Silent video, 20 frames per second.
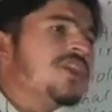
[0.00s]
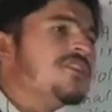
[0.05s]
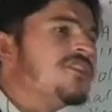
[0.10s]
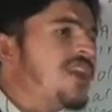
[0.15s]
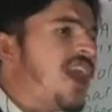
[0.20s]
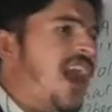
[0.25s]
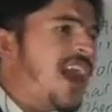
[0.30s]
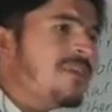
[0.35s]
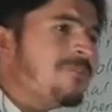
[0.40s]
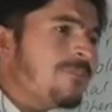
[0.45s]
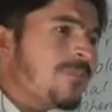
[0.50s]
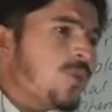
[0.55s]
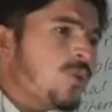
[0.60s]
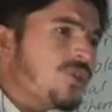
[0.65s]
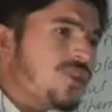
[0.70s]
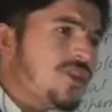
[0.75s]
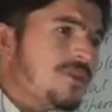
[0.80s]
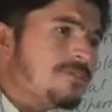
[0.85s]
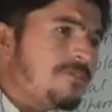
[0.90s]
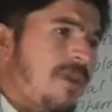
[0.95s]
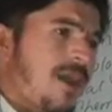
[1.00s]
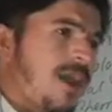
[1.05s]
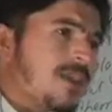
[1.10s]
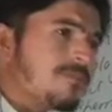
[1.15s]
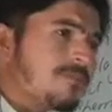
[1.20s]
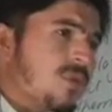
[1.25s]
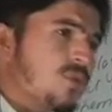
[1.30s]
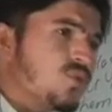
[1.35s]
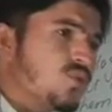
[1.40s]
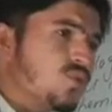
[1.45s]
नॉन प्रोटीन
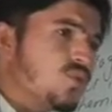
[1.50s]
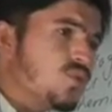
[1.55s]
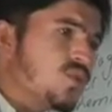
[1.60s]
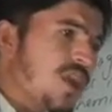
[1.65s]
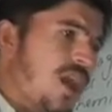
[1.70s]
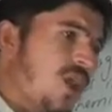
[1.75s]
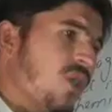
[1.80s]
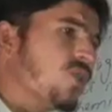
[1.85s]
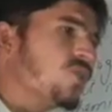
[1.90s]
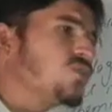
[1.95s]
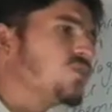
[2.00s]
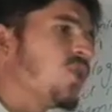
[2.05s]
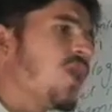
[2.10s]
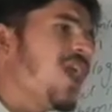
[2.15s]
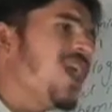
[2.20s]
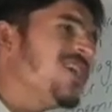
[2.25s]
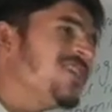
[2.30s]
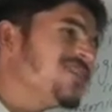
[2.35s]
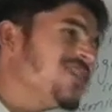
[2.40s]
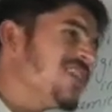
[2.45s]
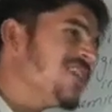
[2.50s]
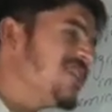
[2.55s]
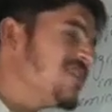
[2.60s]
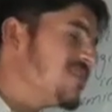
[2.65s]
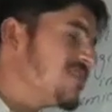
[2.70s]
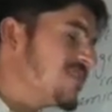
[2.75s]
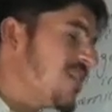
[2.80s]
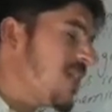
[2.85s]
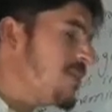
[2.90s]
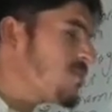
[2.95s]
पार्ट मौजूद ना हो तो ऐसे
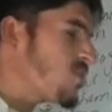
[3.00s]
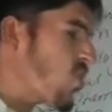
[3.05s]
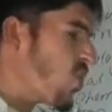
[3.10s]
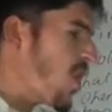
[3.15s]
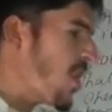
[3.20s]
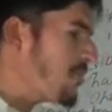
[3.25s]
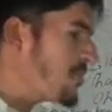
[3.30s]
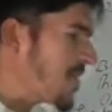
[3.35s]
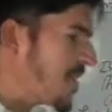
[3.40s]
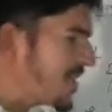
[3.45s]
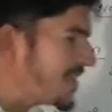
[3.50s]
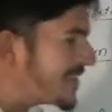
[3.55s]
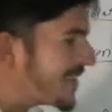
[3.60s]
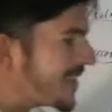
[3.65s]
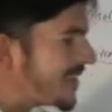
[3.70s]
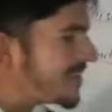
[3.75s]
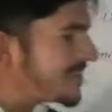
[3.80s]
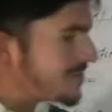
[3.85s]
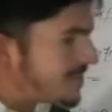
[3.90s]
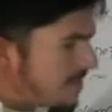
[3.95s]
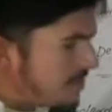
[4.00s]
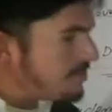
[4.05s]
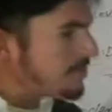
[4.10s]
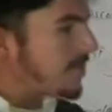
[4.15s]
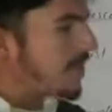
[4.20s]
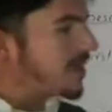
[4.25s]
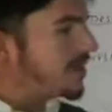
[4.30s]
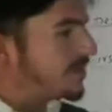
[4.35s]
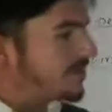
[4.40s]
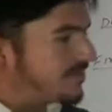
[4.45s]
इंजाइम को हम कहते हैं
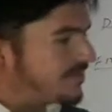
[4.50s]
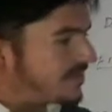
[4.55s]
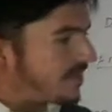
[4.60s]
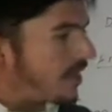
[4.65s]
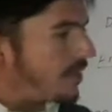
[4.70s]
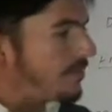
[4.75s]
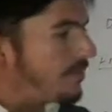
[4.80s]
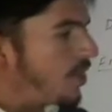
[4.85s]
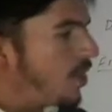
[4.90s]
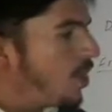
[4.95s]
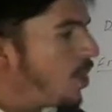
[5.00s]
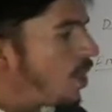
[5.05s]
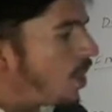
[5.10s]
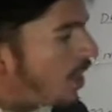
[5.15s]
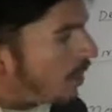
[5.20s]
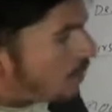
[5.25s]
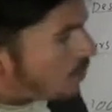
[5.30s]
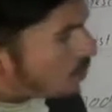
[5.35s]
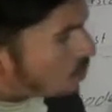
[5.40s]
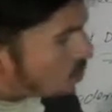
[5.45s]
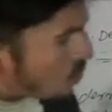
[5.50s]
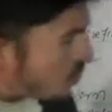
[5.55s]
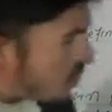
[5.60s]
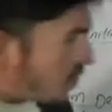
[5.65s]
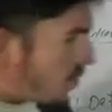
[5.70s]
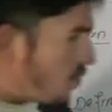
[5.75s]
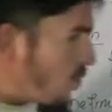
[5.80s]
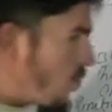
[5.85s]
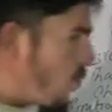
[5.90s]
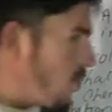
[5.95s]
सिंपल इंजाइम और
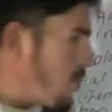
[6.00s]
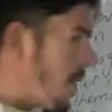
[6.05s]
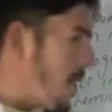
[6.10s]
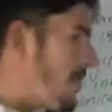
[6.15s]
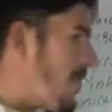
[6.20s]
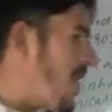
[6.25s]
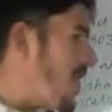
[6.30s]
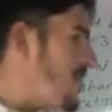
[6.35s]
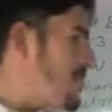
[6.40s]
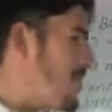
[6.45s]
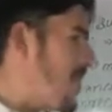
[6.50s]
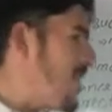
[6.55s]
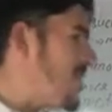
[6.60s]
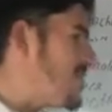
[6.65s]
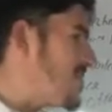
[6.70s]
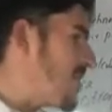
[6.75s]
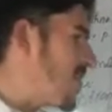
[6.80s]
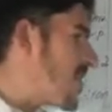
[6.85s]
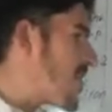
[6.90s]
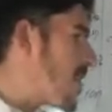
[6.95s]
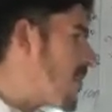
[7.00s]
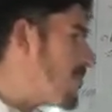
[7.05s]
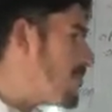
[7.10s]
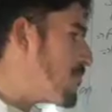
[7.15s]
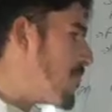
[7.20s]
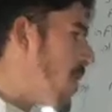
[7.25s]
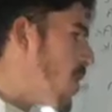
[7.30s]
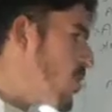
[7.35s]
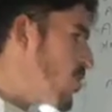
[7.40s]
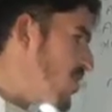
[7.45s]
दूसरे ग्रुप हमारे पास है
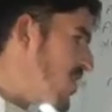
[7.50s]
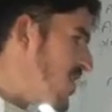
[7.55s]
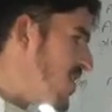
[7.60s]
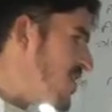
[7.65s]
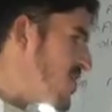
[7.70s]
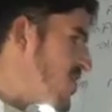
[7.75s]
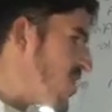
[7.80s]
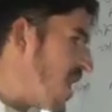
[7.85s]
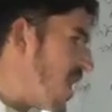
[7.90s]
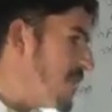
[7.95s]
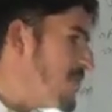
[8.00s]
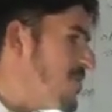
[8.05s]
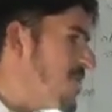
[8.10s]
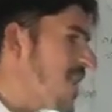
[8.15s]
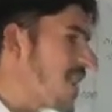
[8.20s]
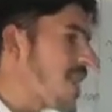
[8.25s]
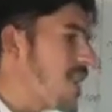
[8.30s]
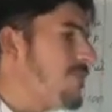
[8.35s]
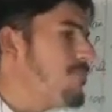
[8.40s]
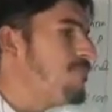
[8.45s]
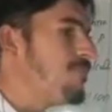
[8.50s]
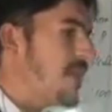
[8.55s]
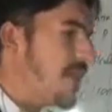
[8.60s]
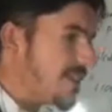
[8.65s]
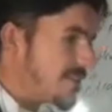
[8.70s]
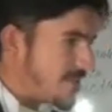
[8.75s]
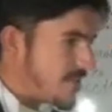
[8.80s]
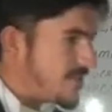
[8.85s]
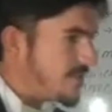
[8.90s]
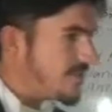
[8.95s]
कंपाउंड इंजाइम या
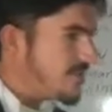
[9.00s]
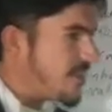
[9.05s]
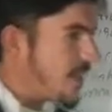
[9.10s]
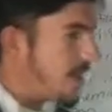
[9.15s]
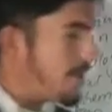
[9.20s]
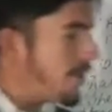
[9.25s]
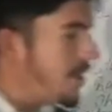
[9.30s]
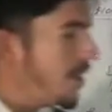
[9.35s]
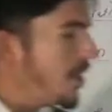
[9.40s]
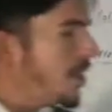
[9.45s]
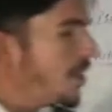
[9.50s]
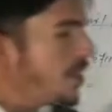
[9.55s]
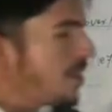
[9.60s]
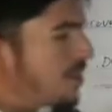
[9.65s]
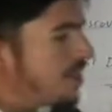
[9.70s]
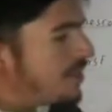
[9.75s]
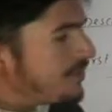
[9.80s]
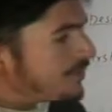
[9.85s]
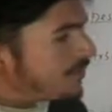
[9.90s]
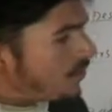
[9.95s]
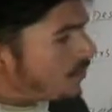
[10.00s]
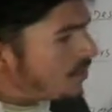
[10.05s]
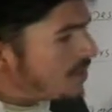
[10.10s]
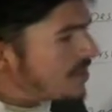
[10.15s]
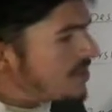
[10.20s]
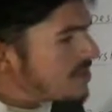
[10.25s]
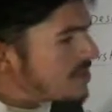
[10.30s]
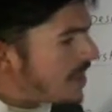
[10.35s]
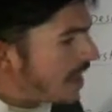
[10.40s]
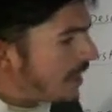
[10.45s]
कम्प्लेक्स इंजाइम ये वो
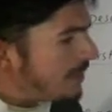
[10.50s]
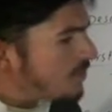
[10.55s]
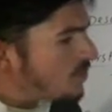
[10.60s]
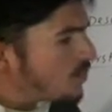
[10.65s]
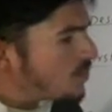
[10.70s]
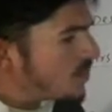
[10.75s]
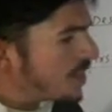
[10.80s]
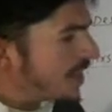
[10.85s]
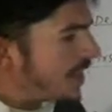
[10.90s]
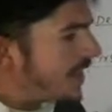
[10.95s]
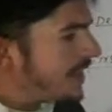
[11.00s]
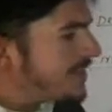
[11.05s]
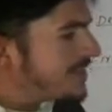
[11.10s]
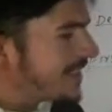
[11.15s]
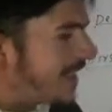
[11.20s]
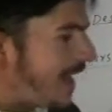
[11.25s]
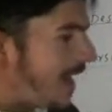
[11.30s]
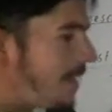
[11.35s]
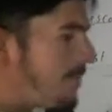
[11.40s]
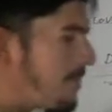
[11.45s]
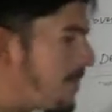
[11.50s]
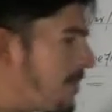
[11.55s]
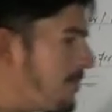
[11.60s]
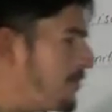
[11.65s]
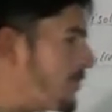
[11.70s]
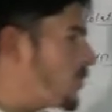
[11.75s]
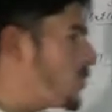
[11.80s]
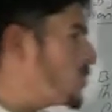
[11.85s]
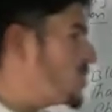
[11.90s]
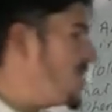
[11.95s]
इंजाइम होते हैं जहाँ पे
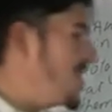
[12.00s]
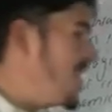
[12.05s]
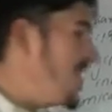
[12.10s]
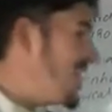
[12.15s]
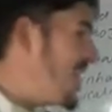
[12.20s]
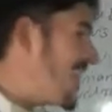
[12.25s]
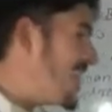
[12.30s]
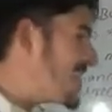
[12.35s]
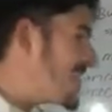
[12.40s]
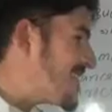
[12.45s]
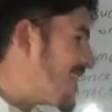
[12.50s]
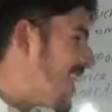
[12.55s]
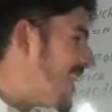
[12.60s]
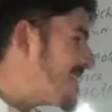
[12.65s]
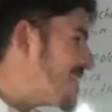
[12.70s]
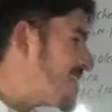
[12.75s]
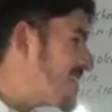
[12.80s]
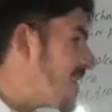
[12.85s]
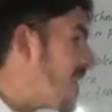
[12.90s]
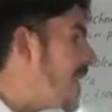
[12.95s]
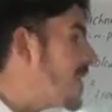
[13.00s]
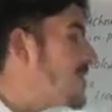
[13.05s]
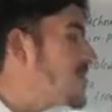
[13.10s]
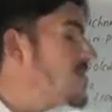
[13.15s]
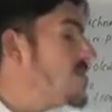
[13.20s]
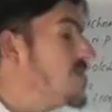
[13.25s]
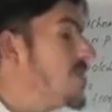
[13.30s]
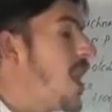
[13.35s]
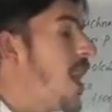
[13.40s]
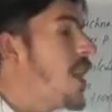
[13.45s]
प्रोटीन के साथ साथ
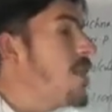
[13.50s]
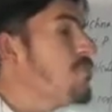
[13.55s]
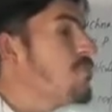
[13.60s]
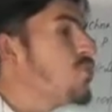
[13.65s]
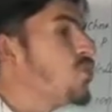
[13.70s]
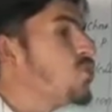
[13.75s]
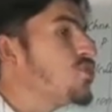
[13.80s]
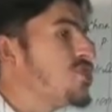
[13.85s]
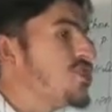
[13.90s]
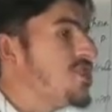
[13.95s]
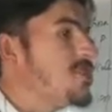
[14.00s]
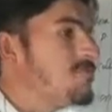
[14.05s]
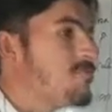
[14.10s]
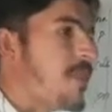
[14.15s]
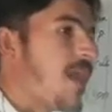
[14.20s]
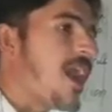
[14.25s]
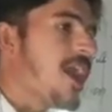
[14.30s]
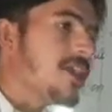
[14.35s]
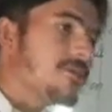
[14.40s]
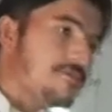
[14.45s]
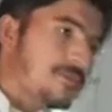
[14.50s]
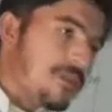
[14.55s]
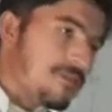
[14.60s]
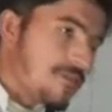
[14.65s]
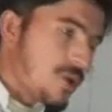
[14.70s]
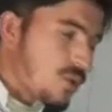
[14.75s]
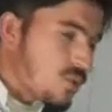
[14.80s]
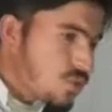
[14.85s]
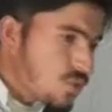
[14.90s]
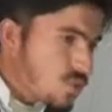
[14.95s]
नॉन प्रोटीन पार्ट भी
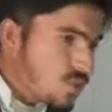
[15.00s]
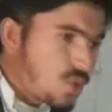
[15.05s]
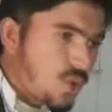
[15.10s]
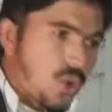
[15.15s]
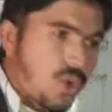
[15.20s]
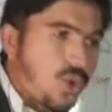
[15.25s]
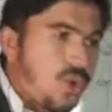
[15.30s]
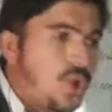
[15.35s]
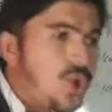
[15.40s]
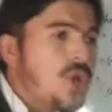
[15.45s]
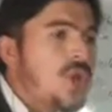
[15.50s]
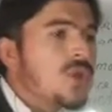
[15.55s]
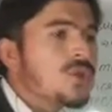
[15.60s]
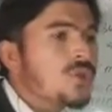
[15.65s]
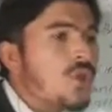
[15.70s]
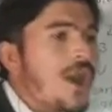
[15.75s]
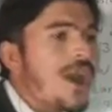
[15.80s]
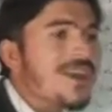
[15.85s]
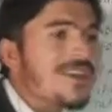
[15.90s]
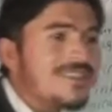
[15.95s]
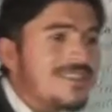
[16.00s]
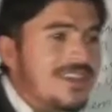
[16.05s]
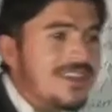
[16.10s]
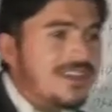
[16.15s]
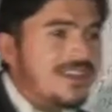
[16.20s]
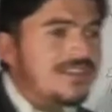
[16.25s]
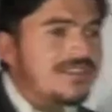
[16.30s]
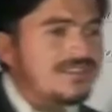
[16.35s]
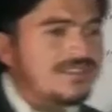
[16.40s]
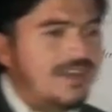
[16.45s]
मौजूद हो तो ऐसे
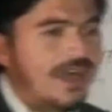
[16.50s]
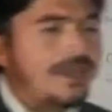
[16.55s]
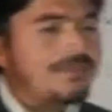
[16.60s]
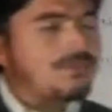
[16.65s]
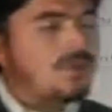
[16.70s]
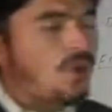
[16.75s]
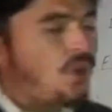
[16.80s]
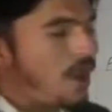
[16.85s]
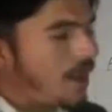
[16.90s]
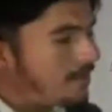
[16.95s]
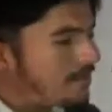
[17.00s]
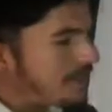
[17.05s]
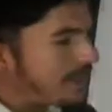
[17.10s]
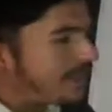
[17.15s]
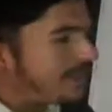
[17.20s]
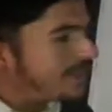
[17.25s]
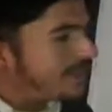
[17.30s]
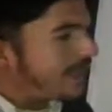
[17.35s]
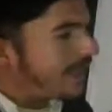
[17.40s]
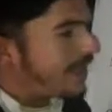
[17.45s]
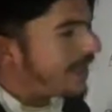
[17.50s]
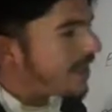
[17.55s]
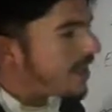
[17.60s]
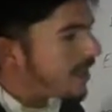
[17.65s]
इंजाइम को हम कहते हैं